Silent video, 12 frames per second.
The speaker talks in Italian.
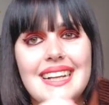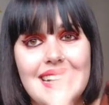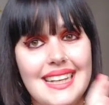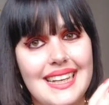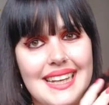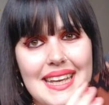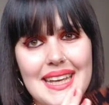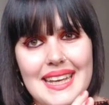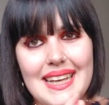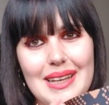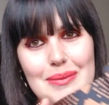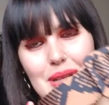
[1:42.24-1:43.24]
eh,
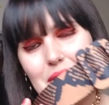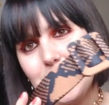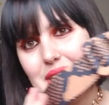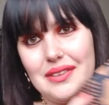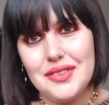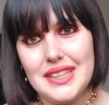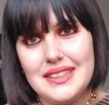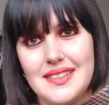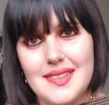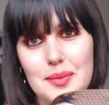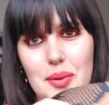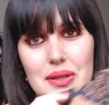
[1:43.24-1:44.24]
che mi ricordavo
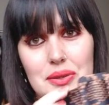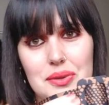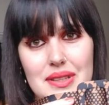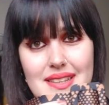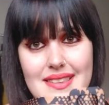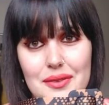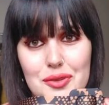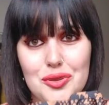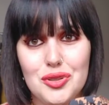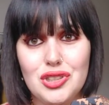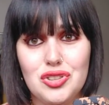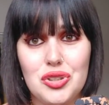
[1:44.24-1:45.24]
tantissimo quando le utilizzavo
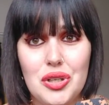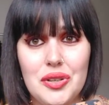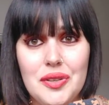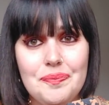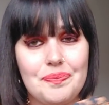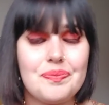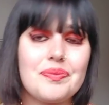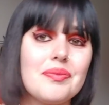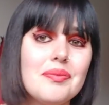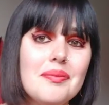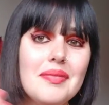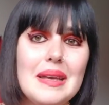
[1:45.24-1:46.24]
tutto il giorno,
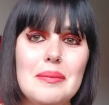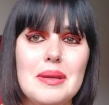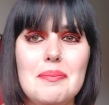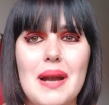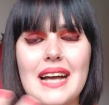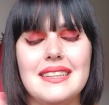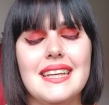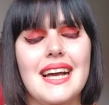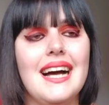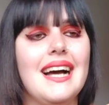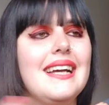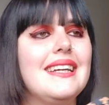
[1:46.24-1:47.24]
in
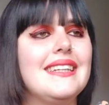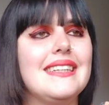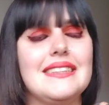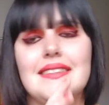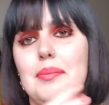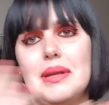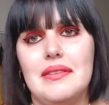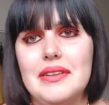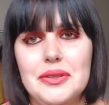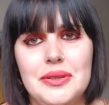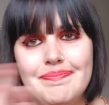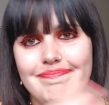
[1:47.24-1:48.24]
pratica eh, si aprivano.